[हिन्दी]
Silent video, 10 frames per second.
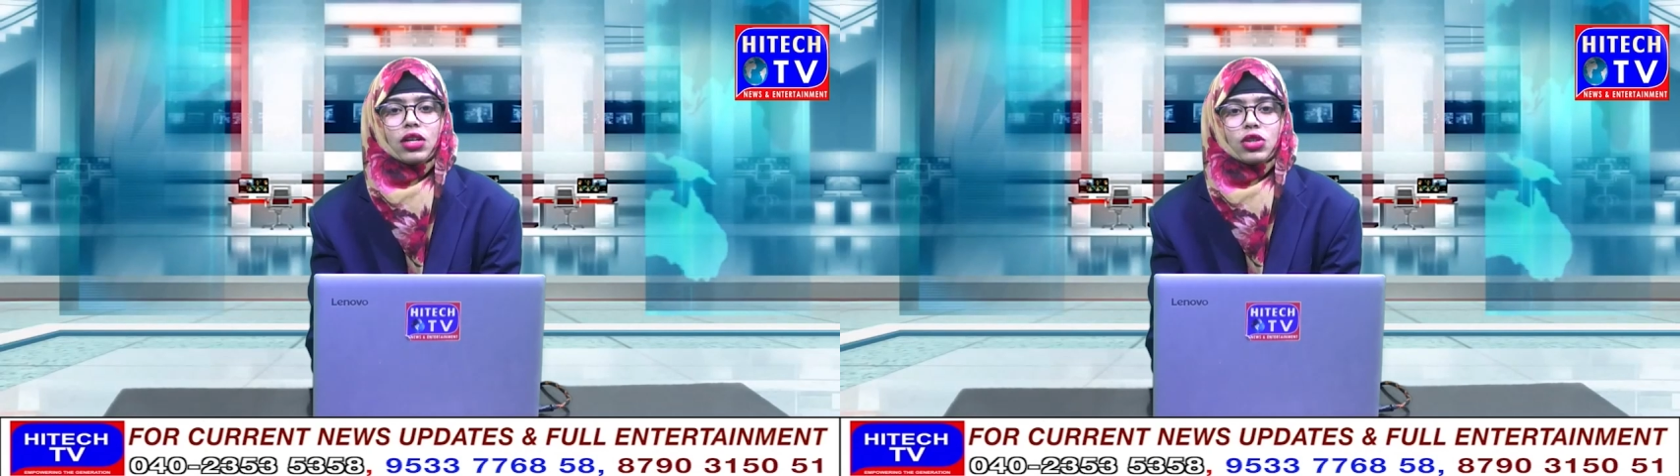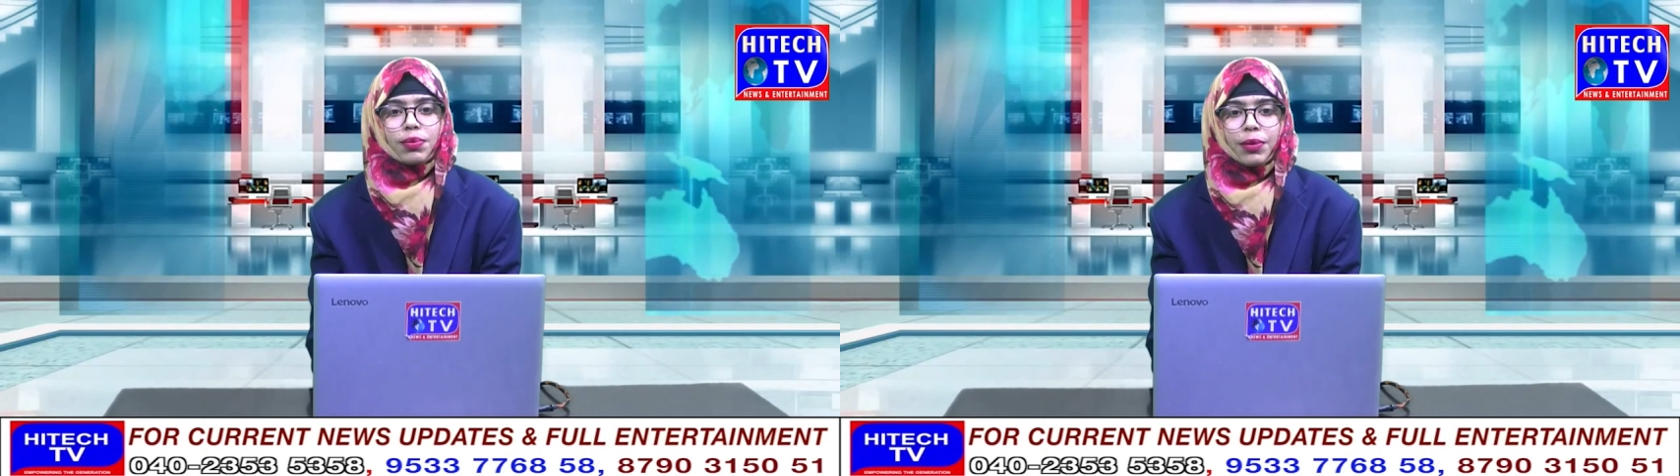
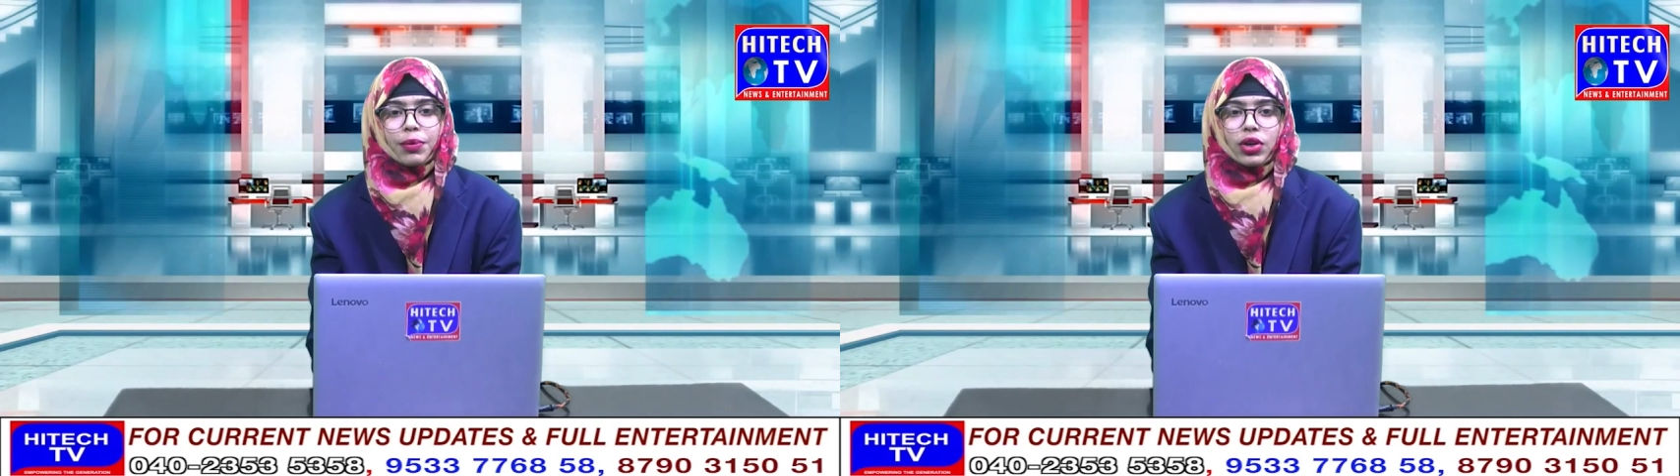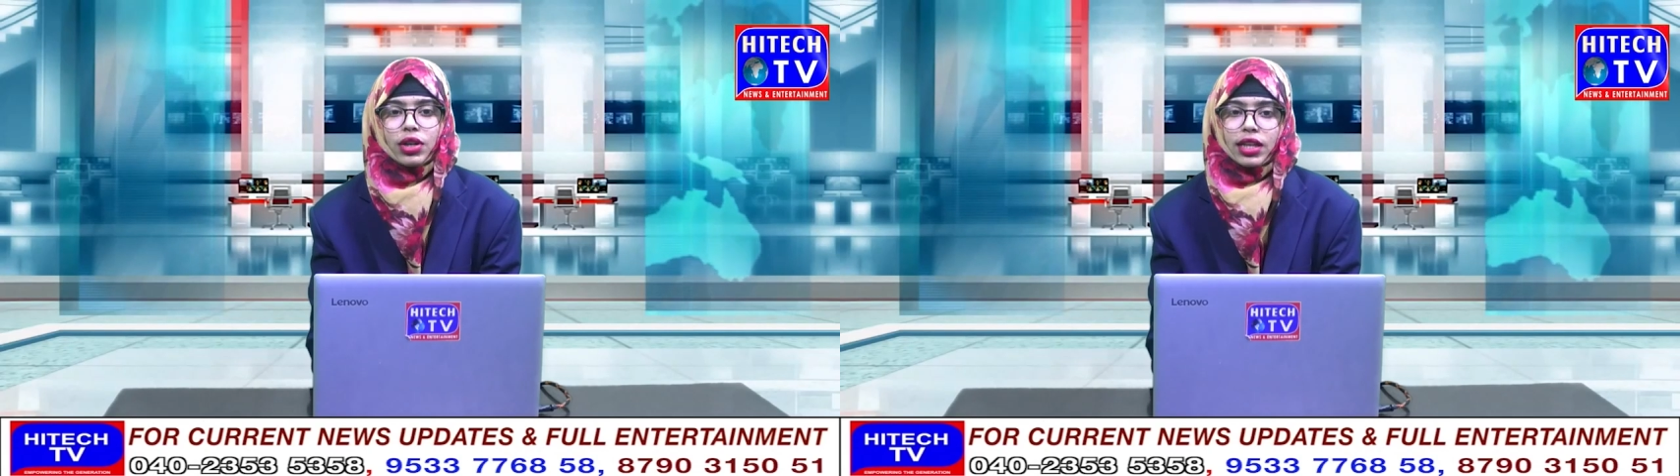सुप्रीम कोर्ट
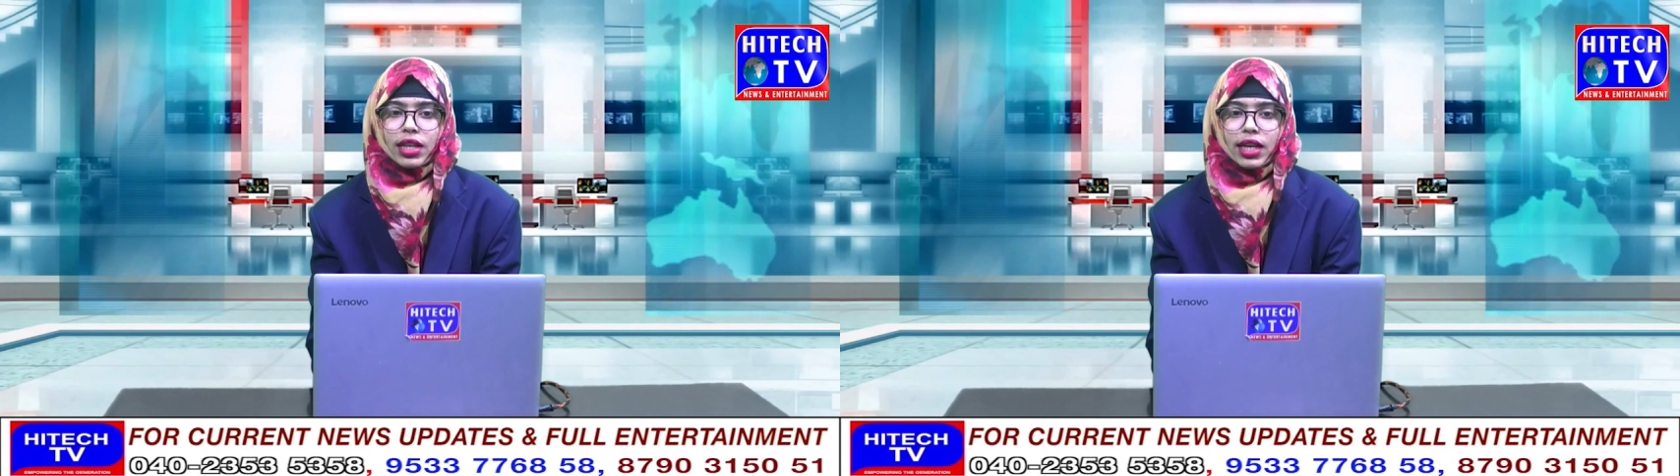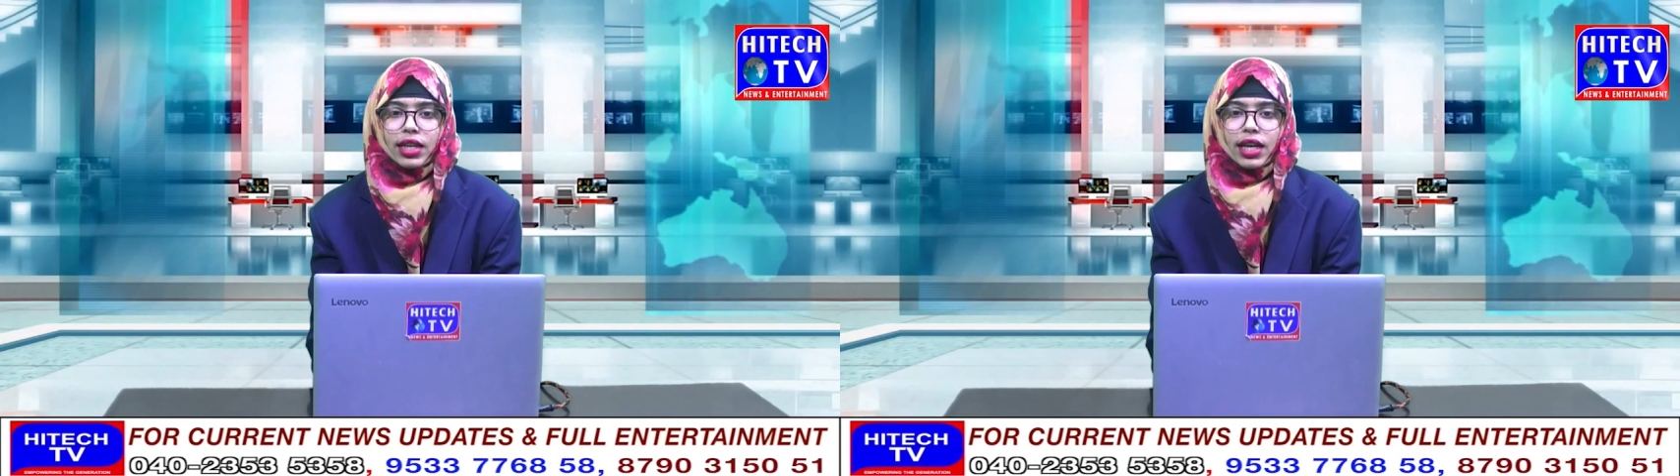ने दिल्ली
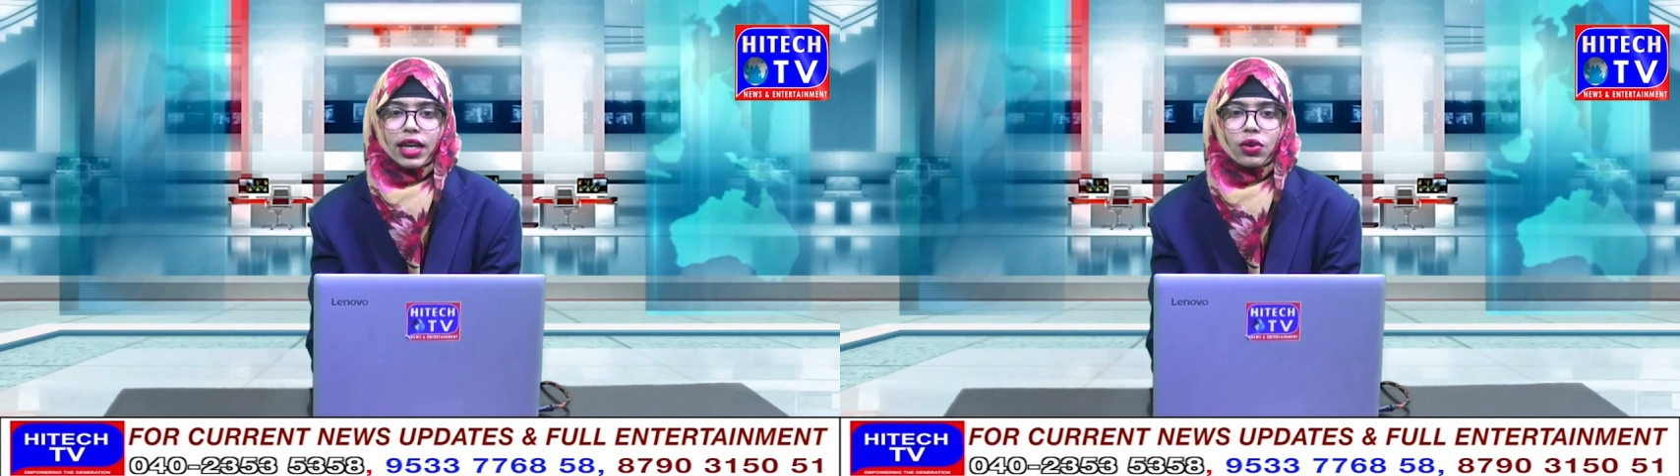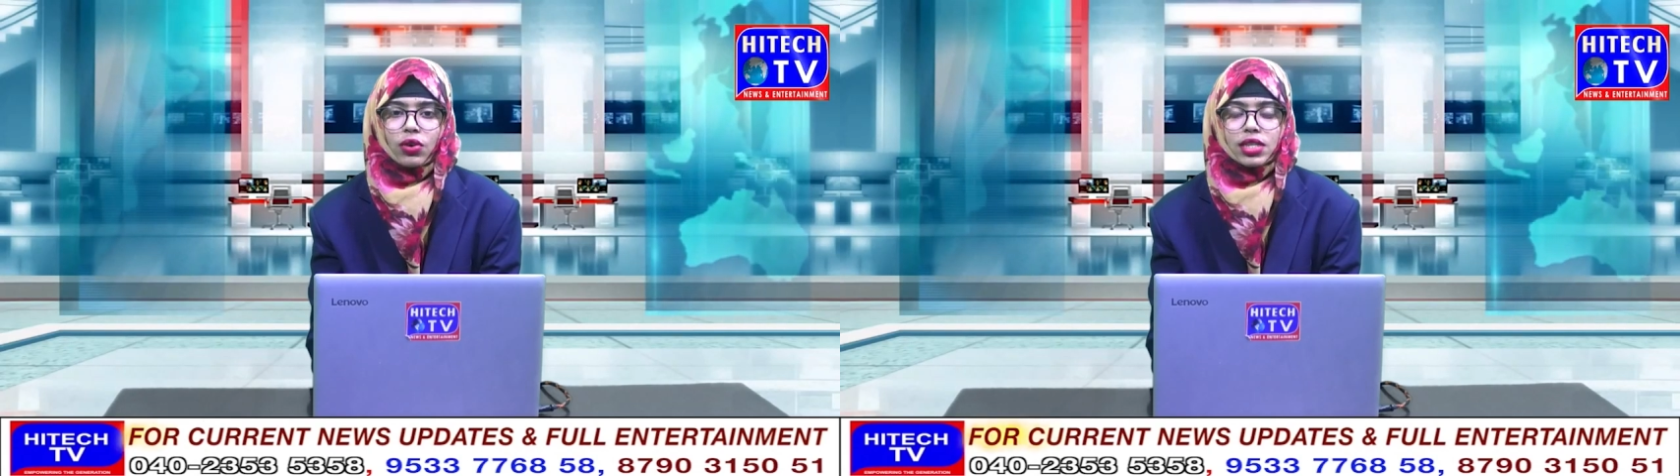हाई
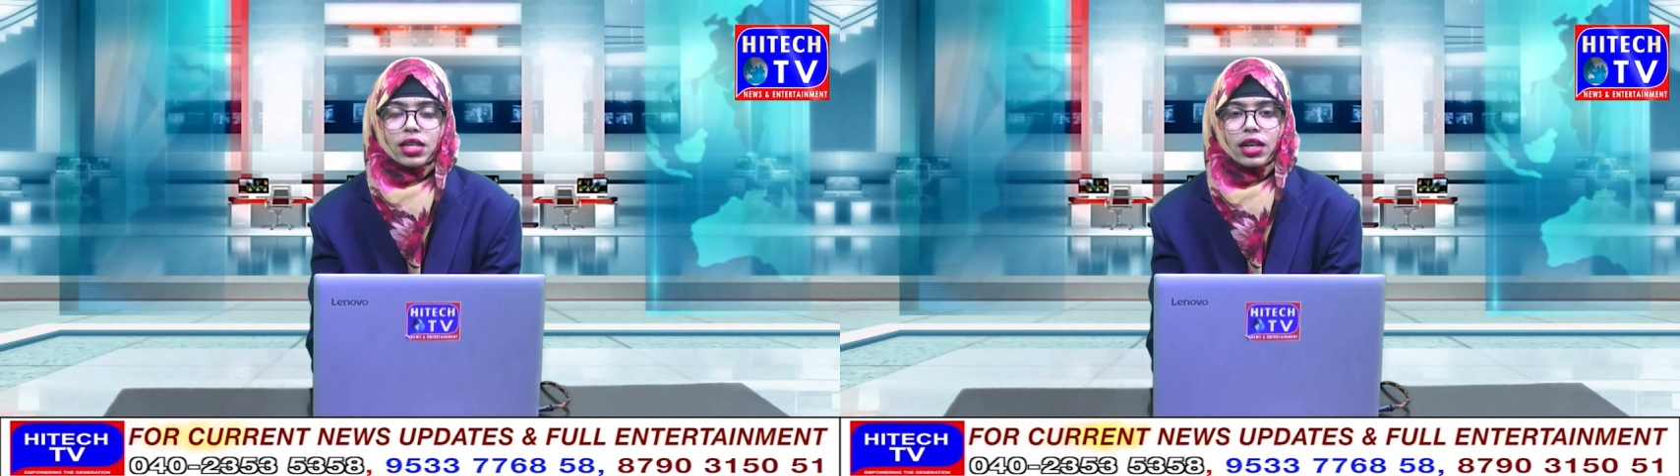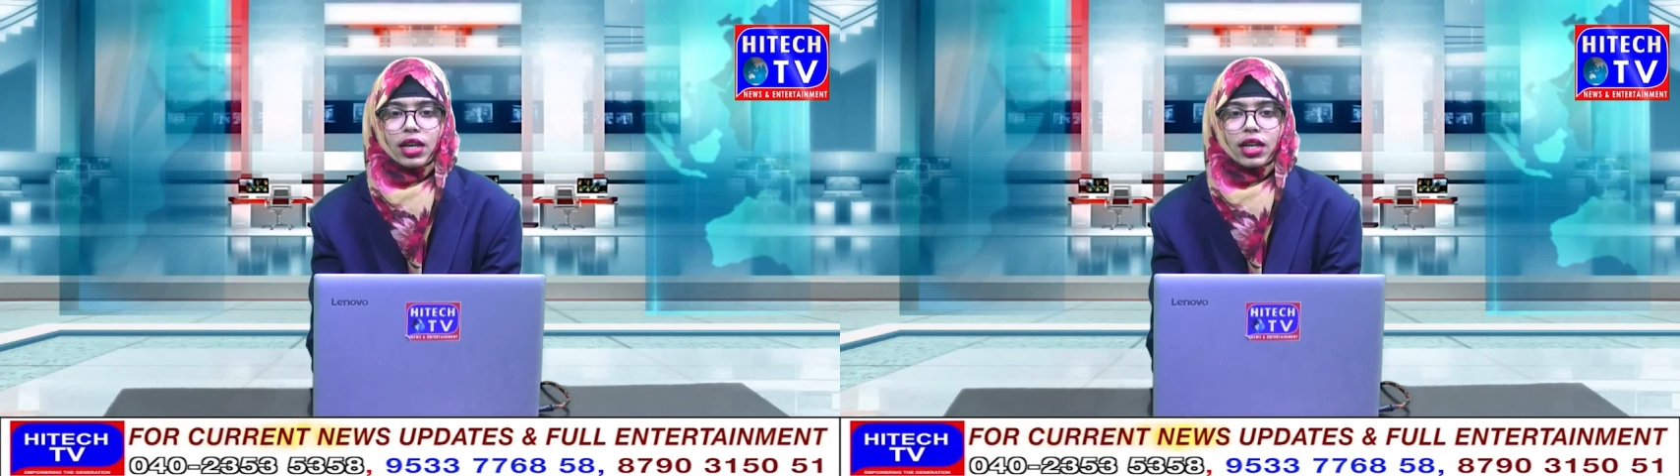कोर्ट से
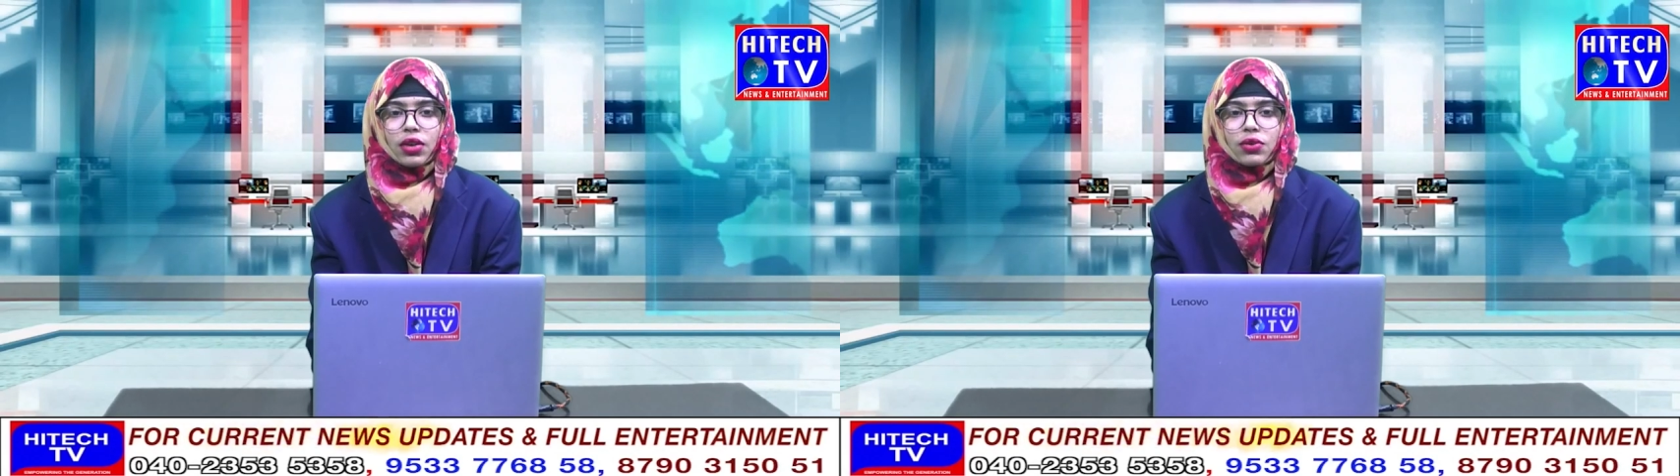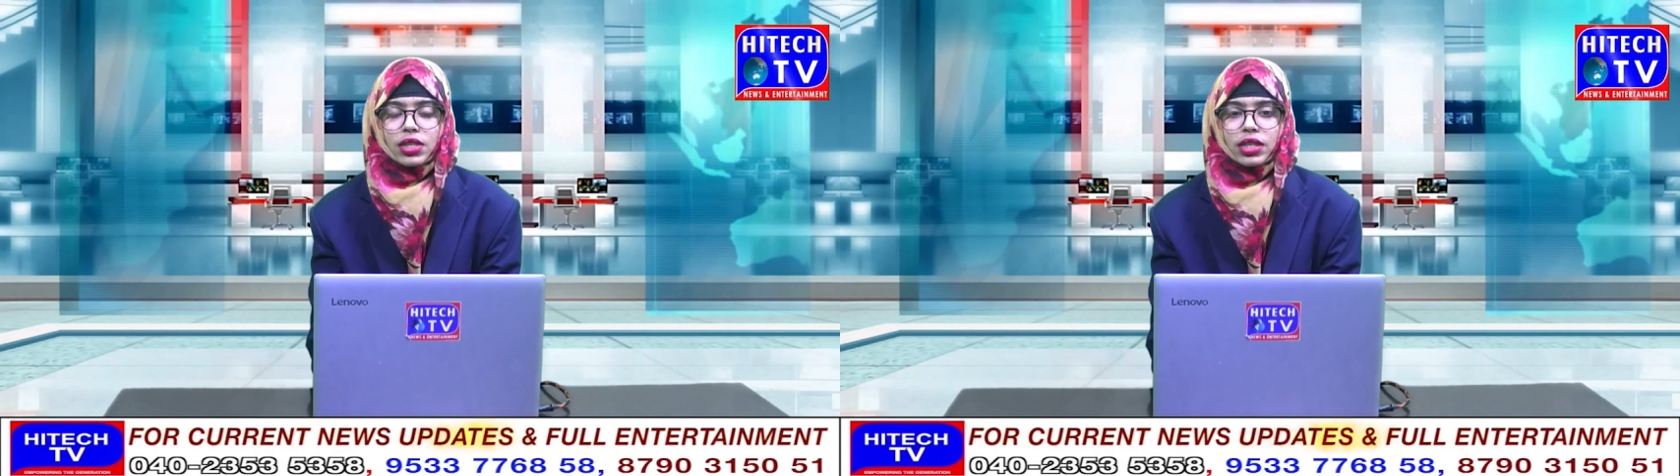कहा कि
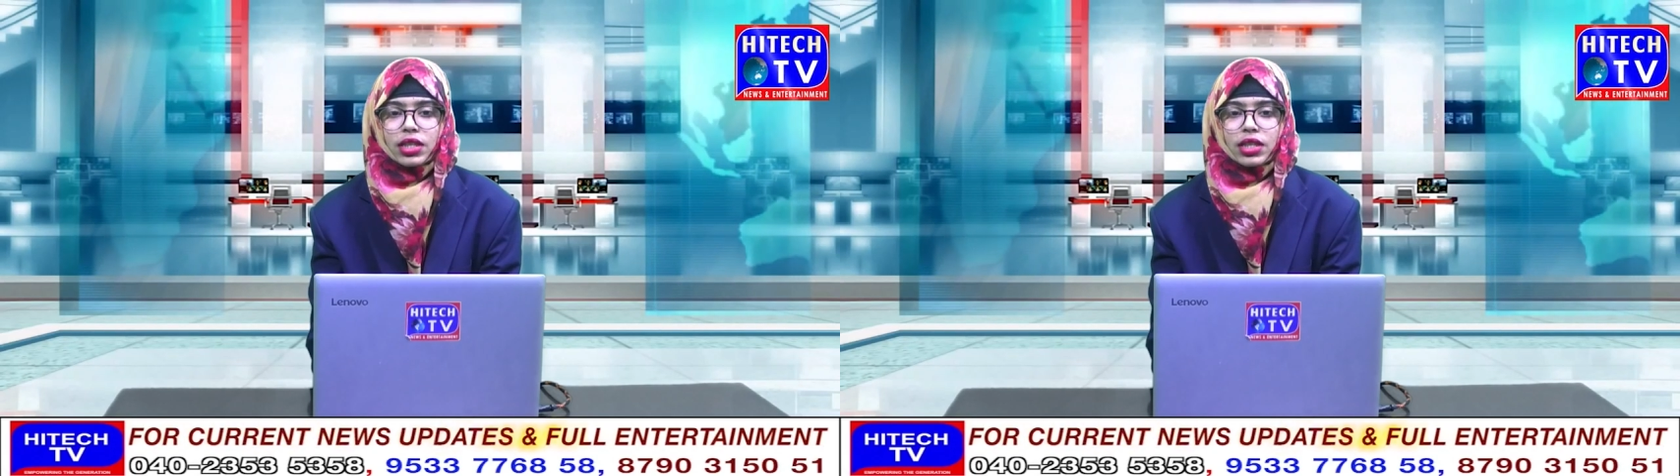गुजशत